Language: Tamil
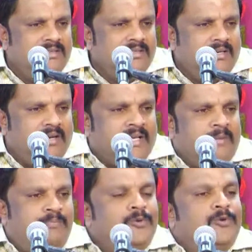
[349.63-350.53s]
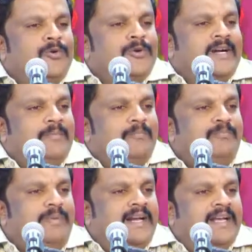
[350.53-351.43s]
நீங்கள் பூரண
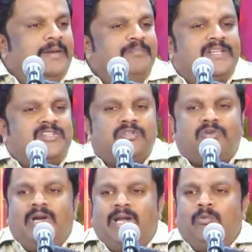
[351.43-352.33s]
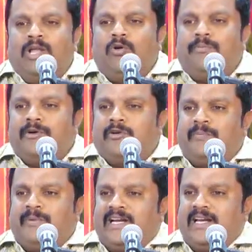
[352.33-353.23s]
பலனை பெற்றுக்கொள்ள உங்களை ஒப்புக்
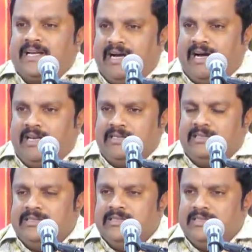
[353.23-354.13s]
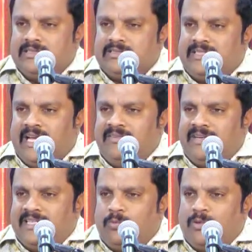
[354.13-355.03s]
கொடுப்பீர்கள் ஆனால் தேவன்
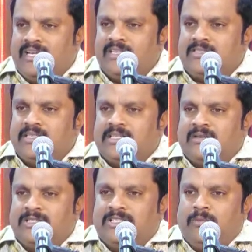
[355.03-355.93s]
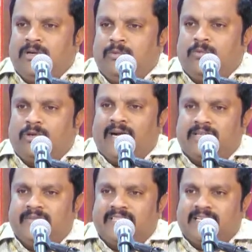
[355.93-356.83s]
இந்த உலகத்தில் இருக்கும் போதே உங்களை
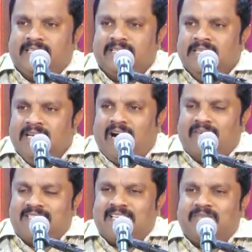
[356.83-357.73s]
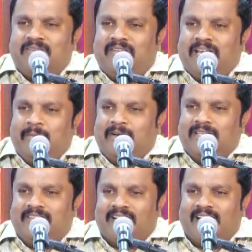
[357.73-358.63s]
உருவாக்குவதற்கு அவர் சர்வ வல்லமுள்ள
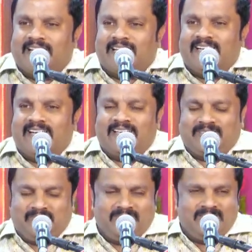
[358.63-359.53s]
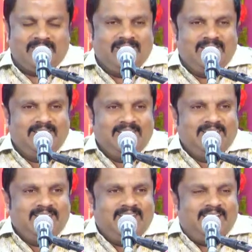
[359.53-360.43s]
தேவனாக இருக்கிறார்
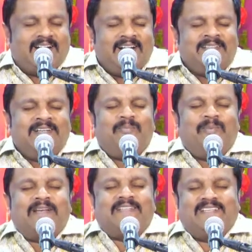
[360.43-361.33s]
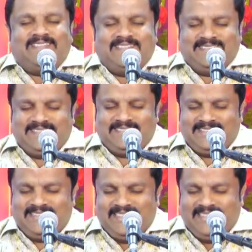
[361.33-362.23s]
என் கண்கள் பார்க்கிறது
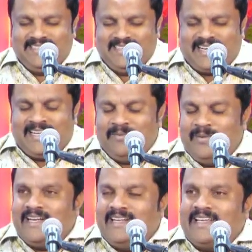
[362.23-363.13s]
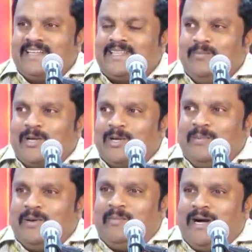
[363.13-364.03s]
கண்ணிமிக்க நேரத்தில்
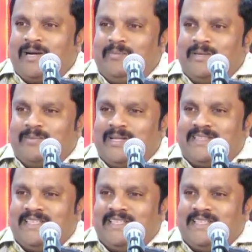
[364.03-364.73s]
மறுரூபமாக்கப்பட்டு மத்திய